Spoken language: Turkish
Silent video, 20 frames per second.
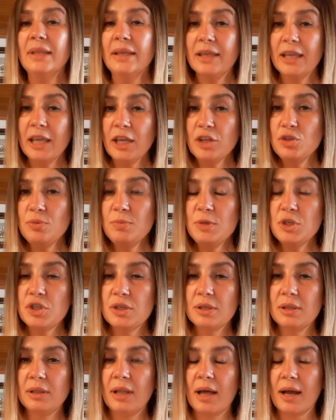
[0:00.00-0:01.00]

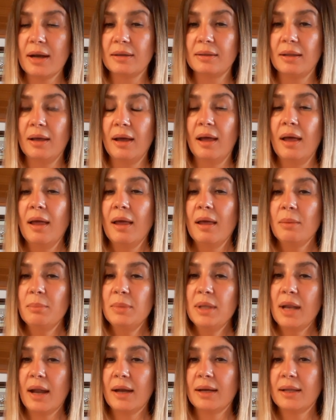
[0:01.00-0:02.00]
geçmiş yıllarda
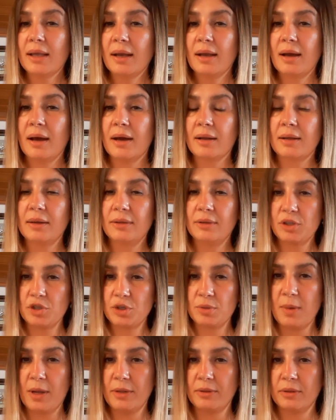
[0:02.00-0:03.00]
bir erkek
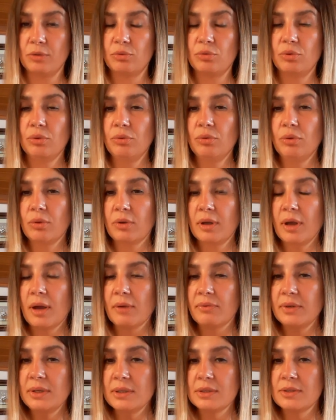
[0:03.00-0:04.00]
arkadaşım anlatıyor. Diyor ki
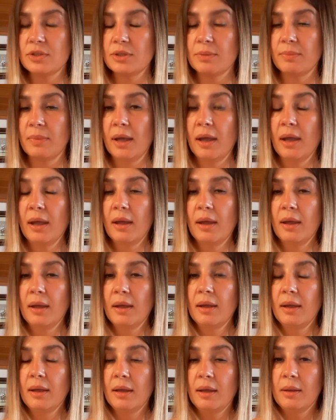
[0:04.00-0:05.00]
ya Filizciğim
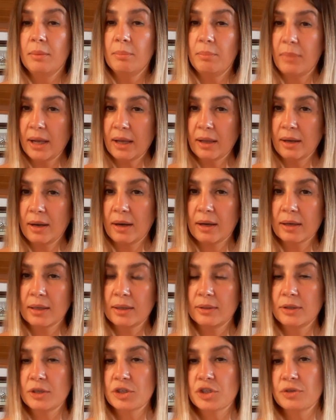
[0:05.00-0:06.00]
bayan
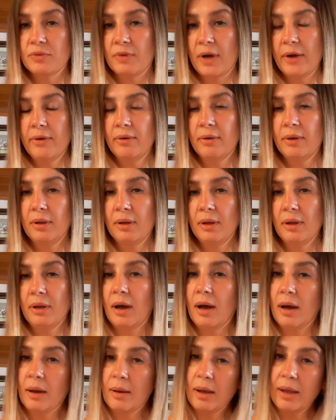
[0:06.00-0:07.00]
arkadaşı var.
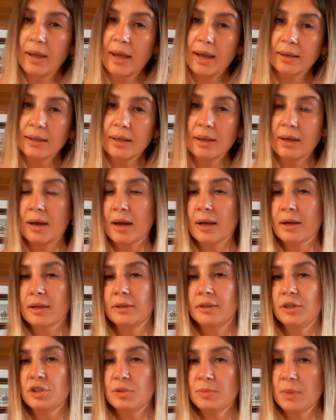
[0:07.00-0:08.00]
Erkek
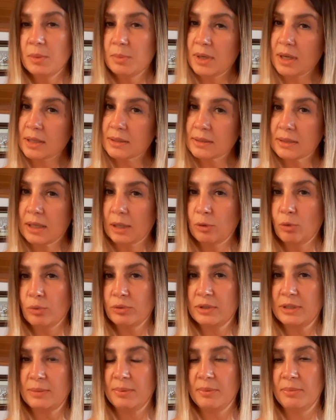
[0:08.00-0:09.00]
arkadaşına biraz
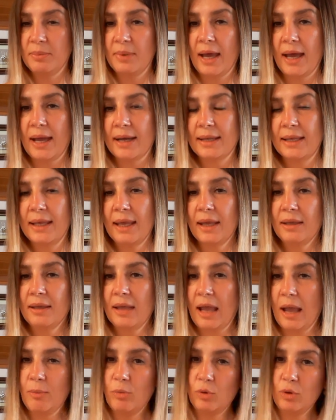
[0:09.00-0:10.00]
salon tipi bir erkek.
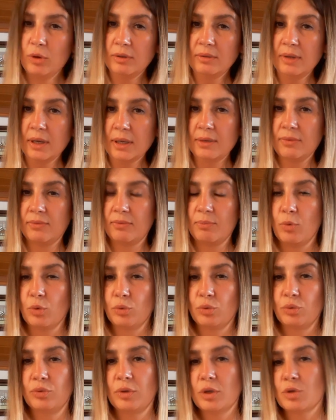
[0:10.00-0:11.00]
Yani böyle naif
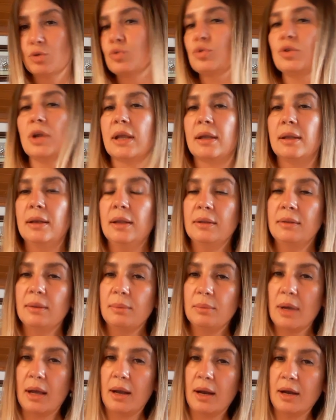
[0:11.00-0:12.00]
modunda sürekli.
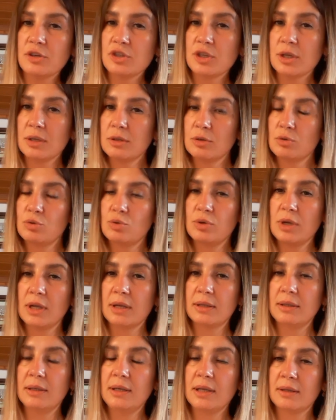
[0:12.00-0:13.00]
Tabii her şeyde
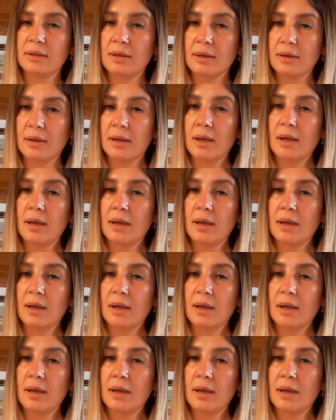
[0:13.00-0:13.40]
süreklilik de